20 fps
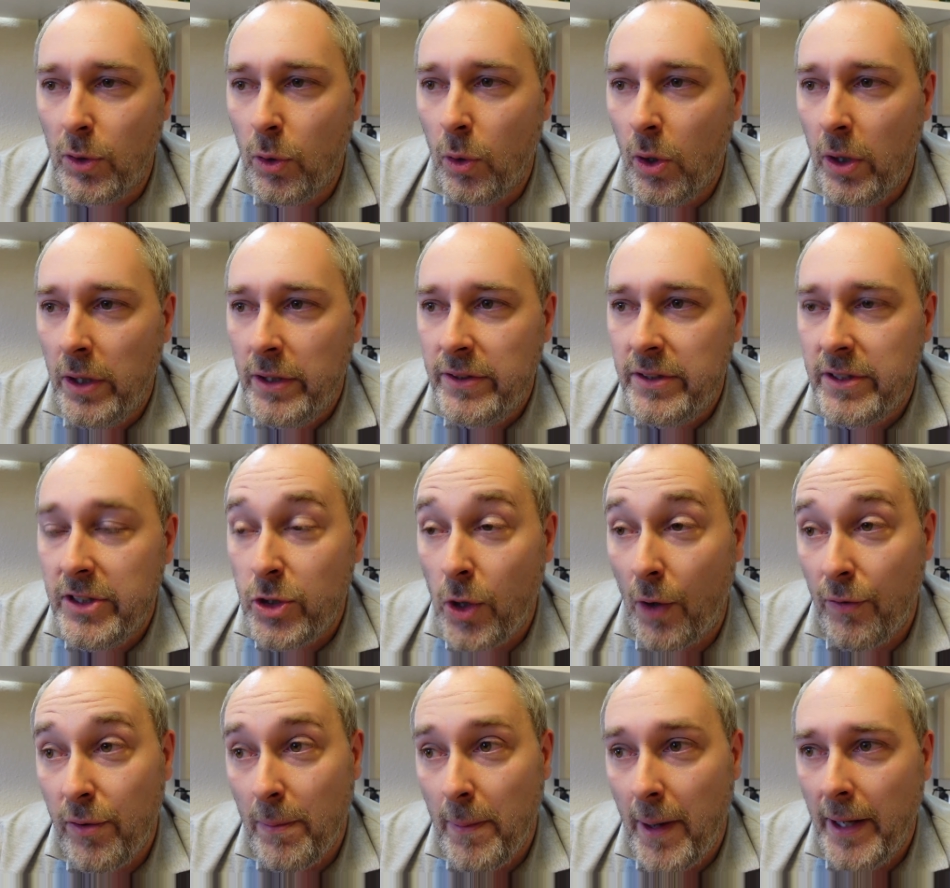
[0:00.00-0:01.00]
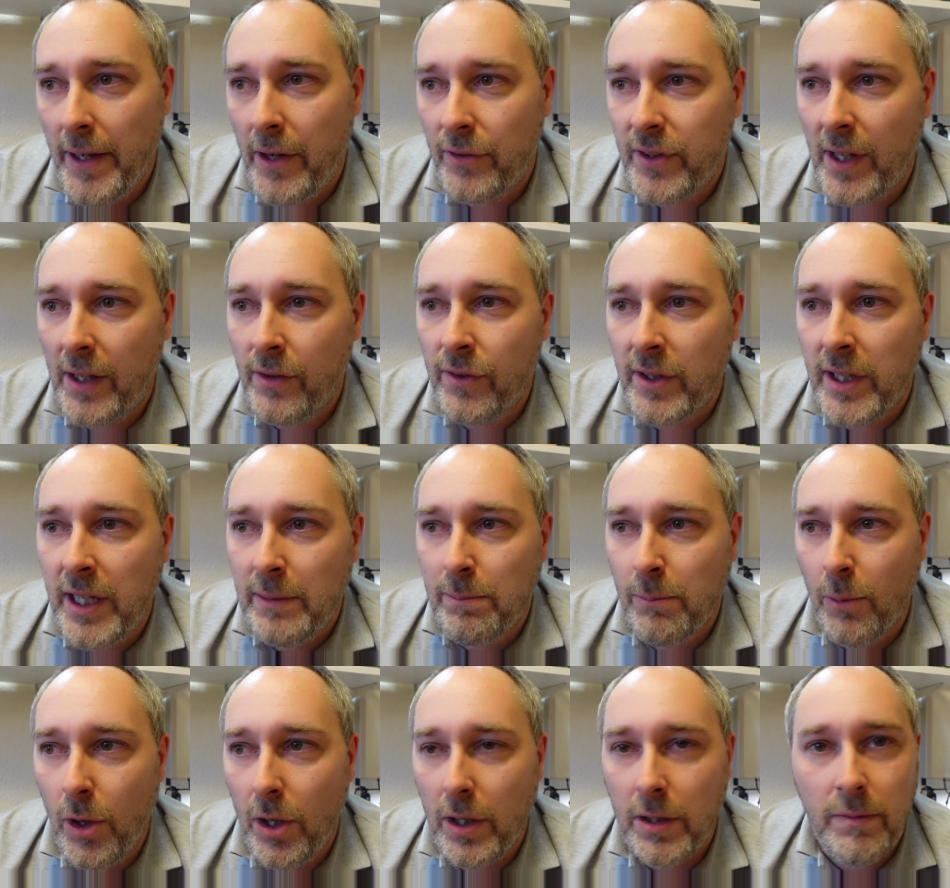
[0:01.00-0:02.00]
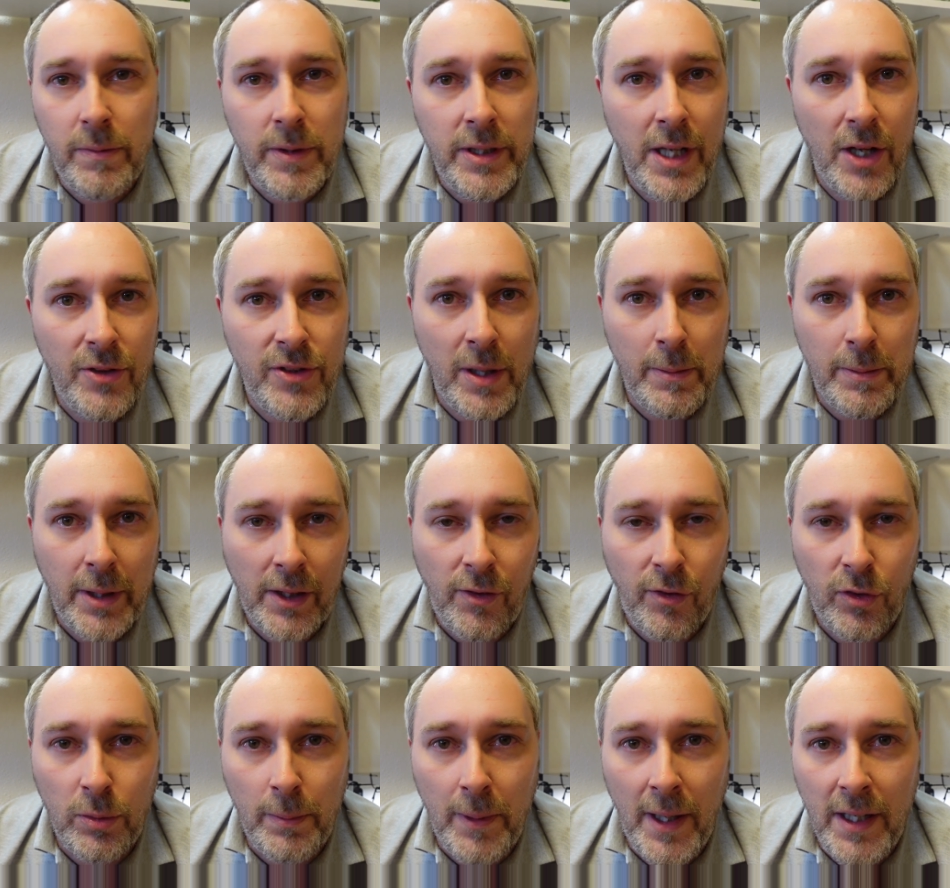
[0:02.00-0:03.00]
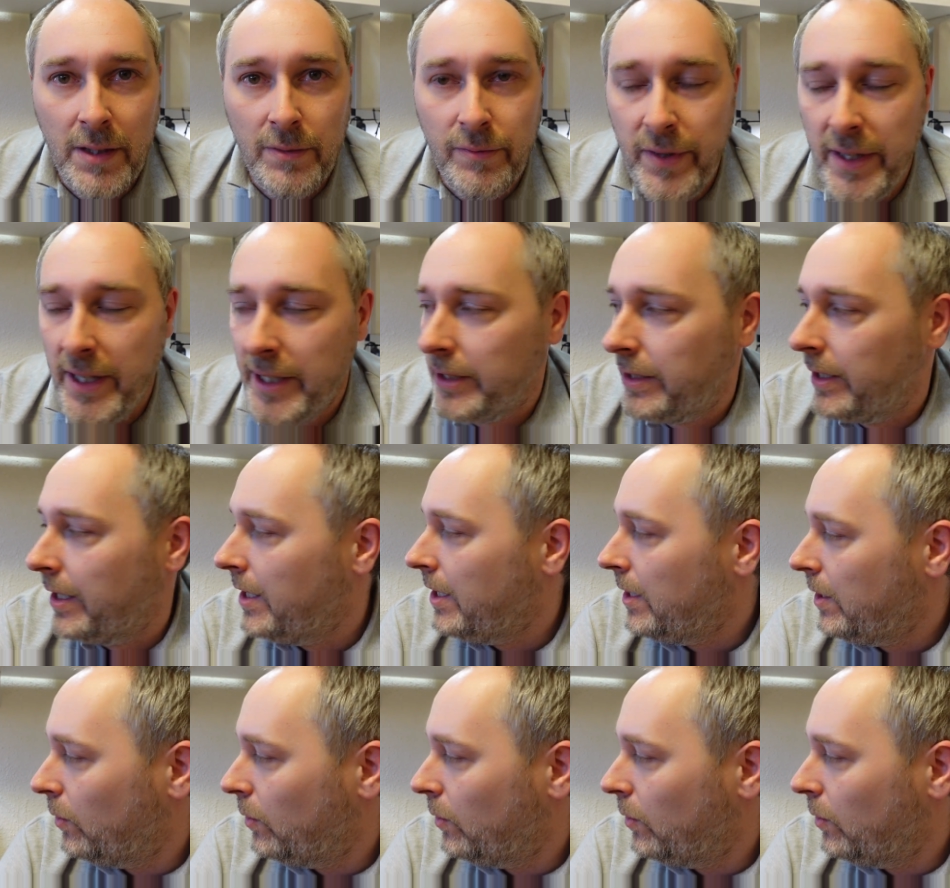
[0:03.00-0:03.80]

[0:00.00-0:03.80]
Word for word: Und ich hoffe mal, das Ganze geht morgen wieder seinen ganz normalen Weg.